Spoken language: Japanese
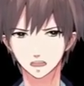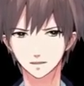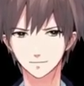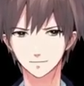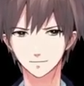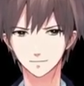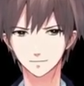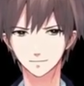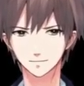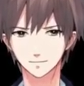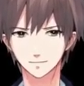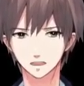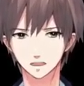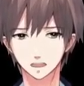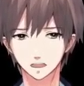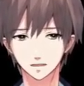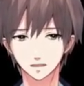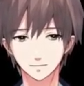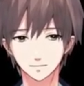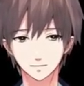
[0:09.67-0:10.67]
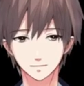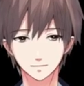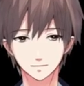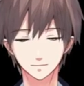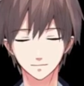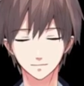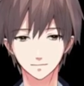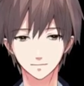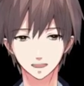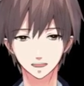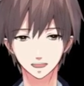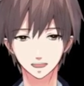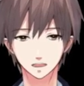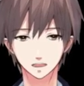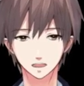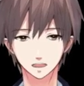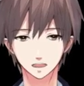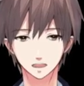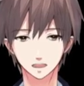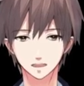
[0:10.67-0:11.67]
来てるわけではないので
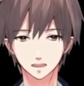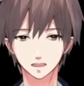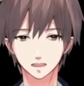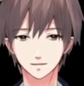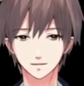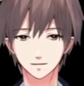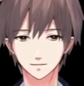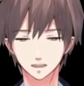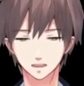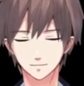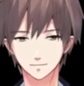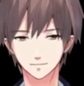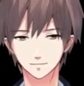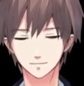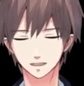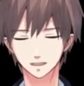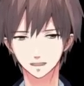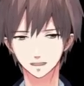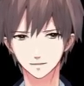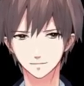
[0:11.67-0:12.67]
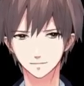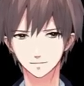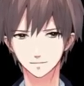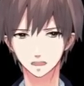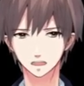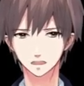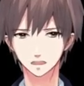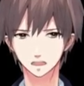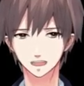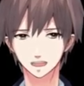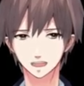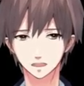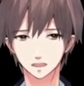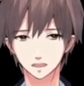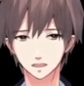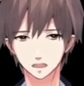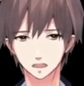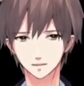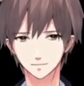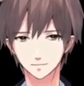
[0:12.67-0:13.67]
その空いてる時間に
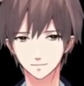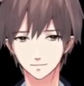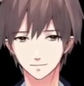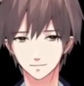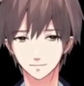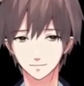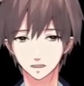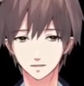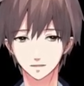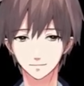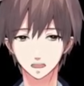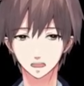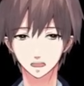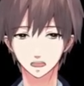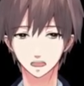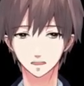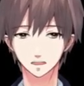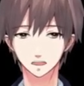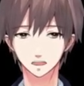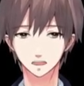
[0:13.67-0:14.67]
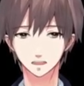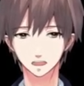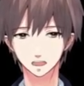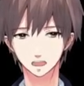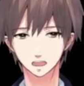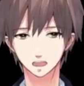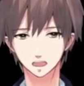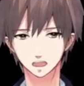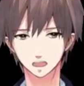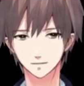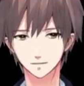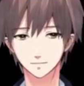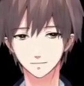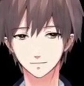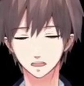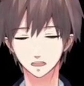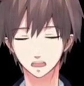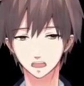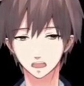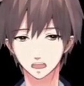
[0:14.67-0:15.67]
自分のところの
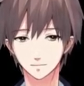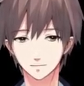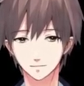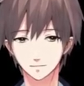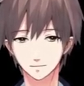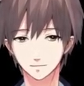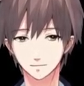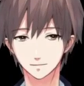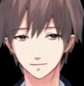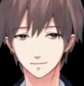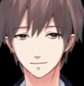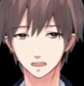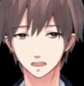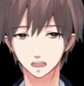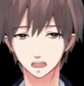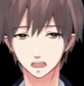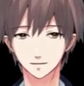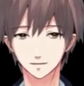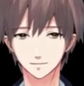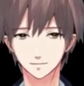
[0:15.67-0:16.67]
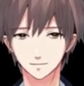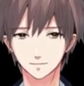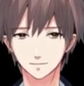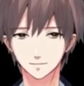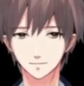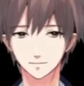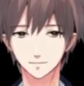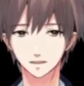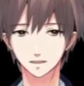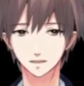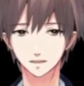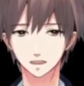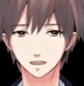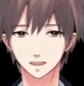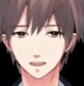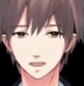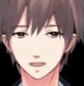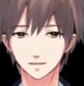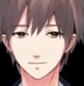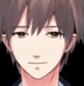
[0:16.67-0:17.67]
ムービングページを作られたんですね
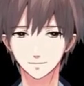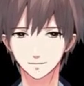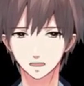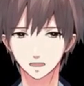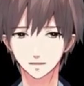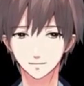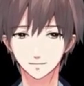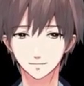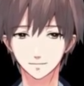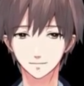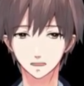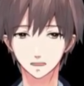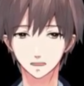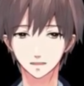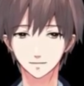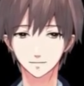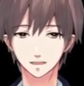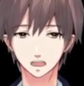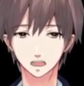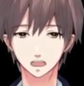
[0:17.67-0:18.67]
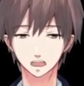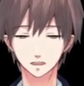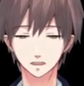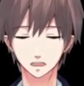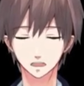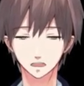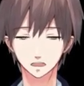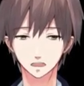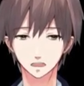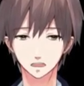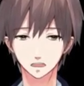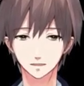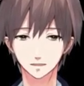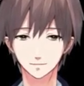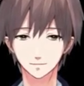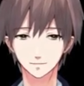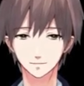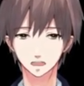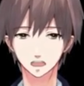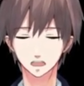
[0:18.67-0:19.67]
このムービングページっていうのはどういうの
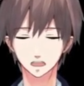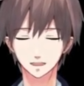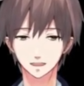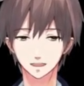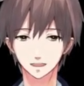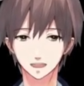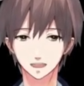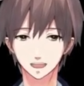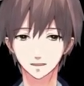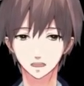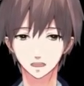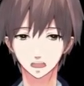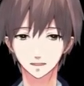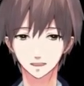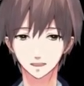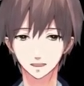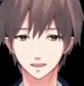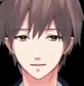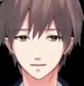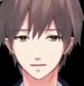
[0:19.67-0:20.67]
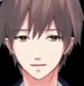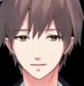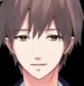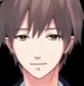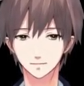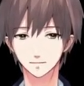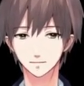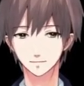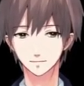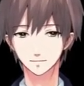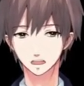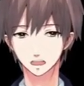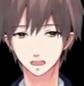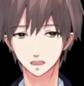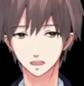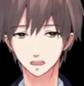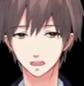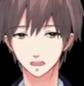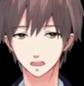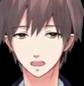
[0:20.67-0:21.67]
かっていうとここに紹介
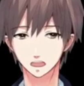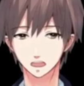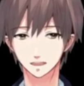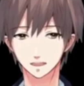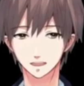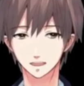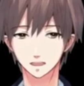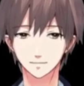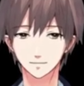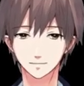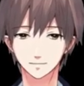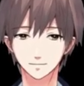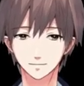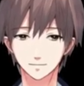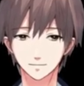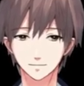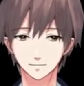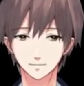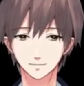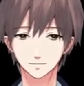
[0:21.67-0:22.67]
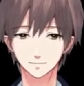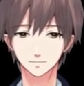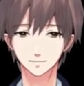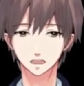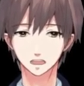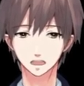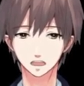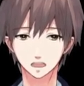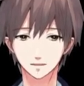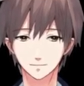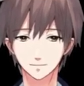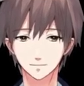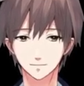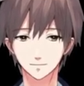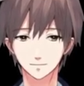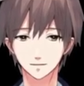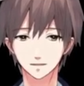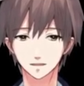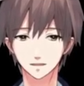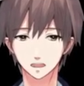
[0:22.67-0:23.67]
してるまず動画
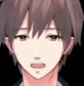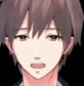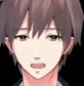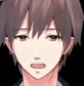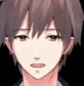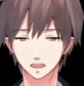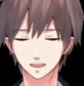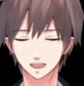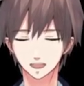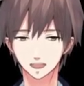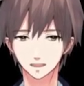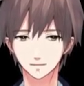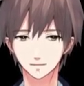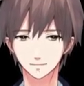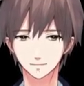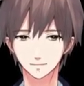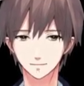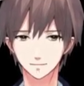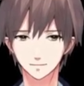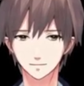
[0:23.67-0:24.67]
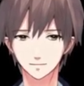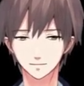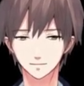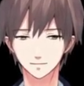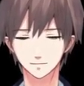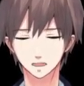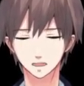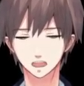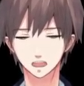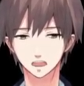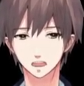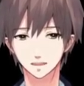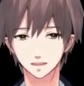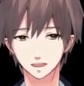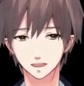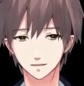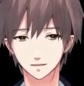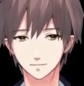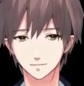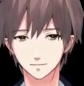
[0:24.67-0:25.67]
があってそしてその
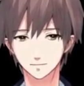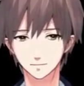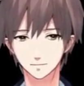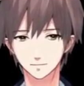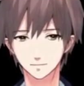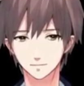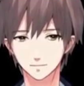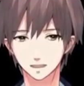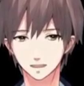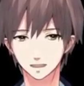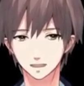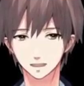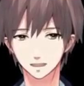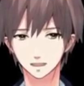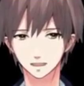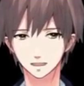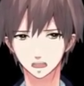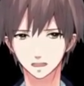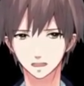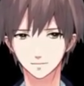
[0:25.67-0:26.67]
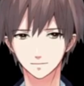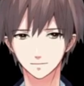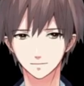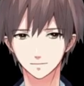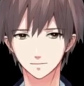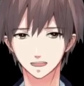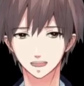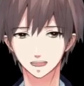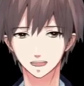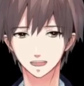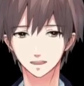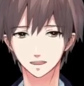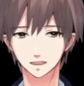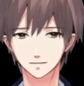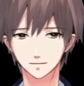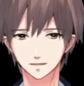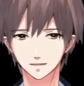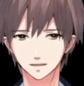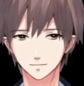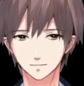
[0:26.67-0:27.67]
紹介するための
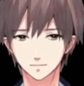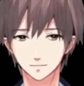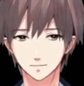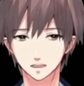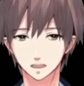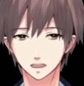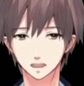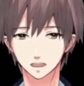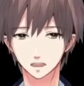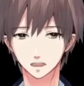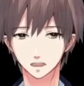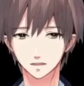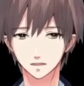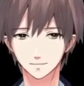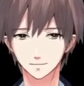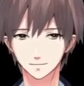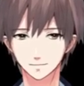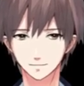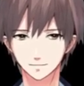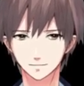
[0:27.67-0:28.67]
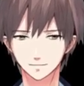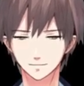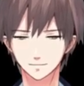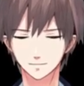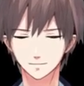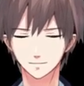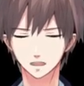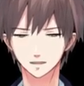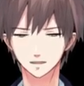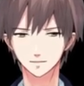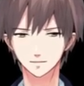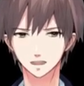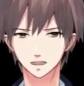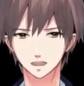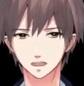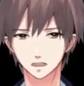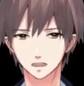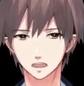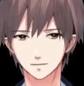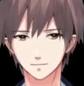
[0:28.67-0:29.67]
ランニングページがあって他にま
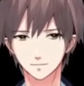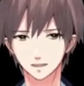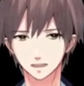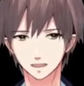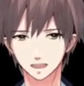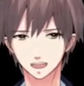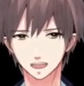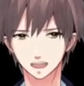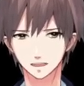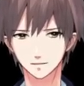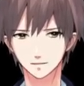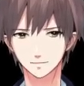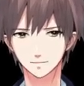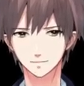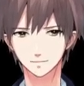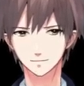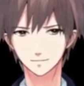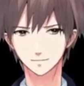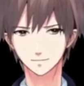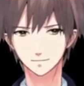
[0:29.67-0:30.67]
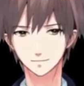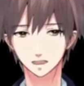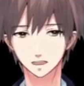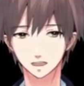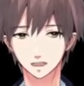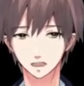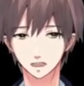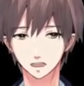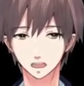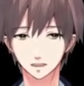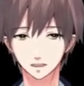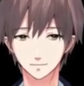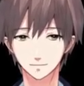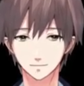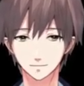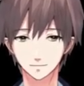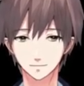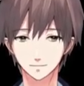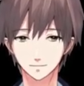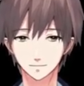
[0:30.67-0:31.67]
た何かあ
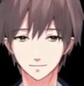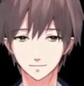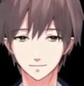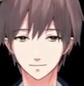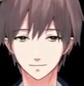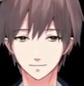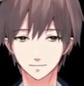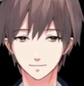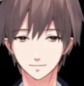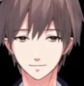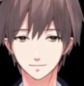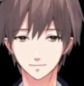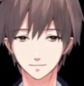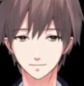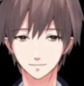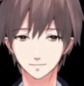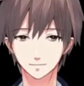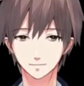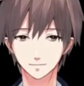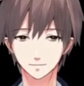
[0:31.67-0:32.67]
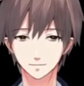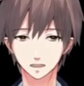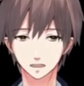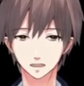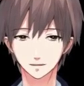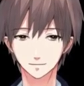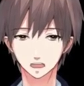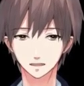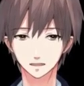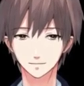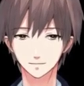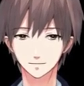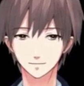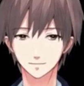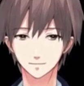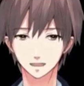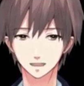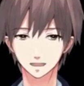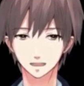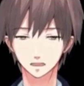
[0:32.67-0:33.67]
Facebook だとかホームページだと
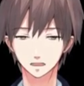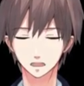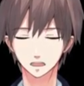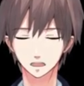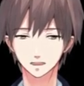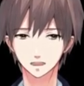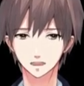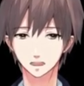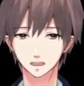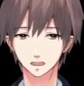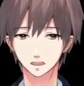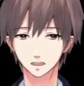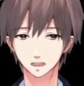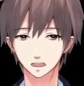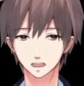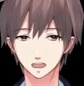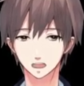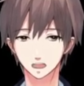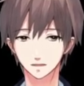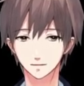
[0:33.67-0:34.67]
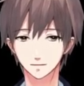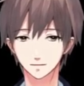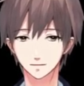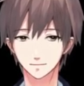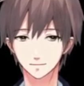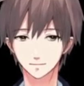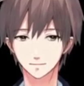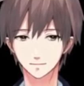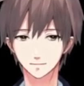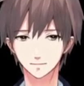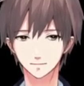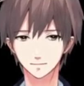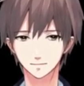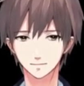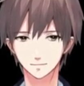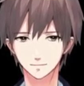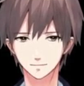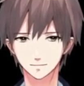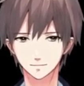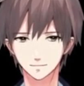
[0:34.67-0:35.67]
かインスタグラムがあればあつけ
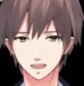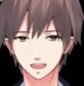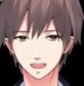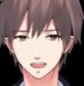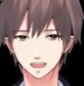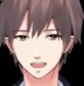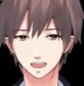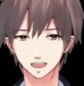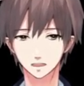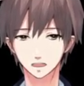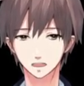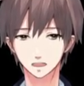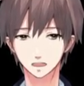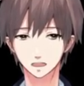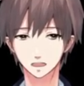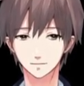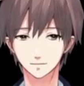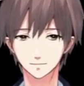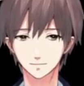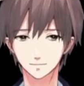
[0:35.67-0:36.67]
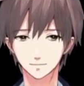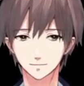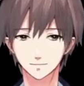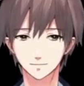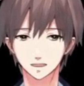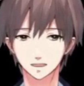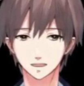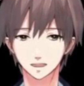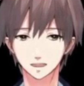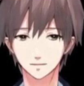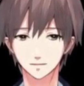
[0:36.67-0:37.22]
れるとこの3つの